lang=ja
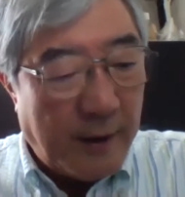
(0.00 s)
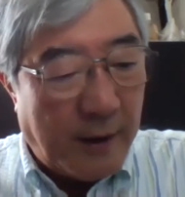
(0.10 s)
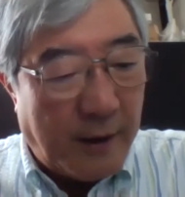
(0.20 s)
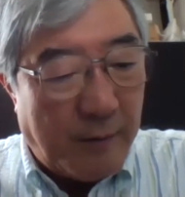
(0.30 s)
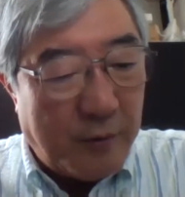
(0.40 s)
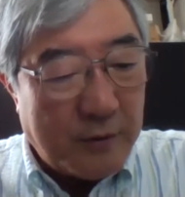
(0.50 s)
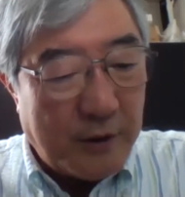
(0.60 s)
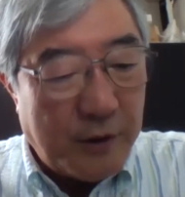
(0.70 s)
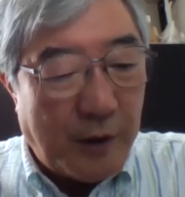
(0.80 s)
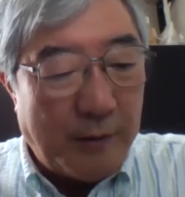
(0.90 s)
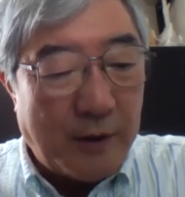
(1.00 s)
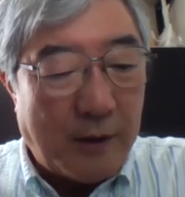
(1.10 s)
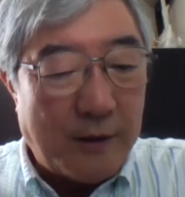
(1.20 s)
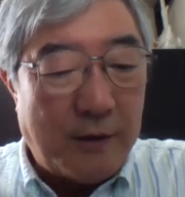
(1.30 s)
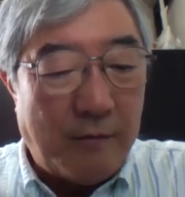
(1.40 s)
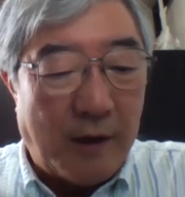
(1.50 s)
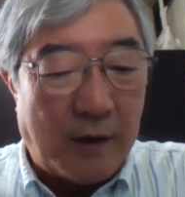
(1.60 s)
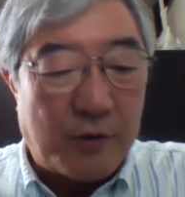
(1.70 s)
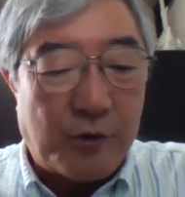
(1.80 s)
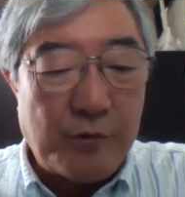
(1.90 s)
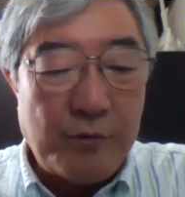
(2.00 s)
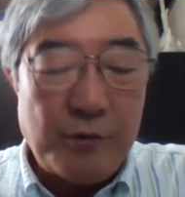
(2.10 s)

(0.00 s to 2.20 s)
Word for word: あ僕が調べた限りではじゅ